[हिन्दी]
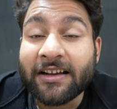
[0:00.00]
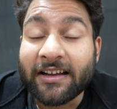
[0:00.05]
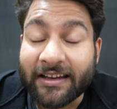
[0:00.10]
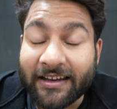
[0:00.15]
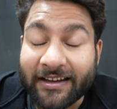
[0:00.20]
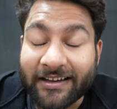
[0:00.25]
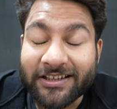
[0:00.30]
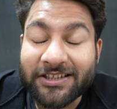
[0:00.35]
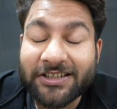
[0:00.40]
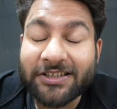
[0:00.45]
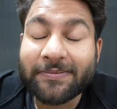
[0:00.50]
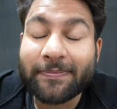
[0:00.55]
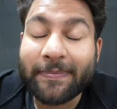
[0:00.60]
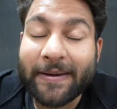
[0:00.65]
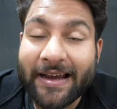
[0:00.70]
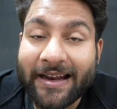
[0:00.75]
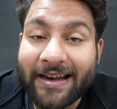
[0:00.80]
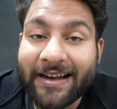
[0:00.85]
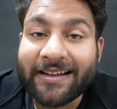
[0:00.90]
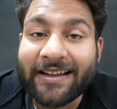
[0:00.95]
यस
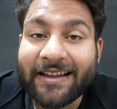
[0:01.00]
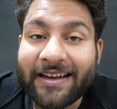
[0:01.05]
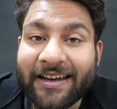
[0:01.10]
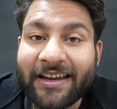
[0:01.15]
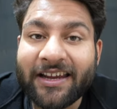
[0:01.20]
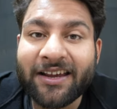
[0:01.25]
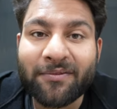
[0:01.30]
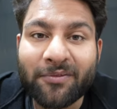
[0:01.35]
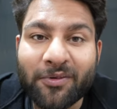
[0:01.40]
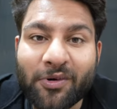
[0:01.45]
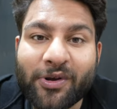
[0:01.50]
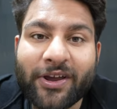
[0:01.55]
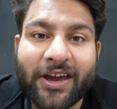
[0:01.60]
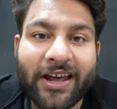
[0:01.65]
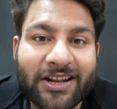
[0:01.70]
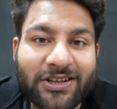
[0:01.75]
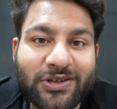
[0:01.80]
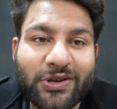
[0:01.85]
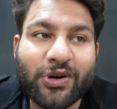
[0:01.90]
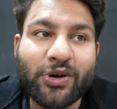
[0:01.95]
पहले दिन ही हमको
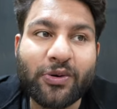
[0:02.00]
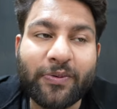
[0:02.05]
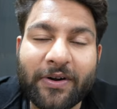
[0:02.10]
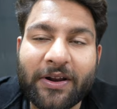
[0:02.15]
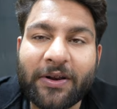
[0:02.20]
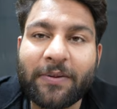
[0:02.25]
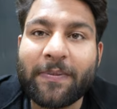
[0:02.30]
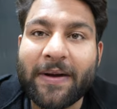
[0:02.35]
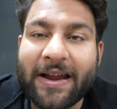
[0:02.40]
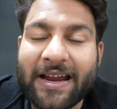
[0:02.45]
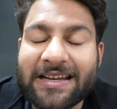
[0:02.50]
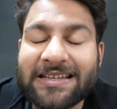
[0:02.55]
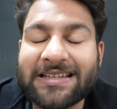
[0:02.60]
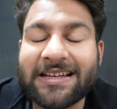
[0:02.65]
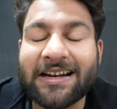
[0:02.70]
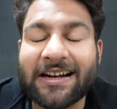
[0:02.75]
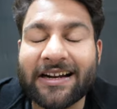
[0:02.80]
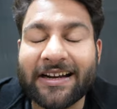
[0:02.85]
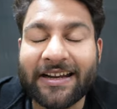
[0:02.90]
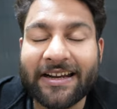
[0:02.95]
1100 किलोमीटर बाइक
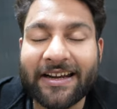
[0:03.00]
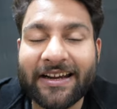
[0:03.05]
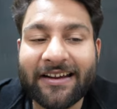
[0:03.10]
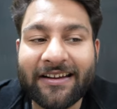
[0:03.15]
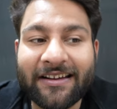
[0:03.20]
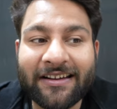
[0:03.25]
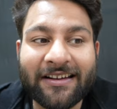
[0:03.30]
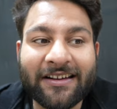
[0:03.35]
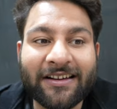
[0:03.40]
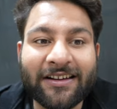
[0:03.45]
चलानी है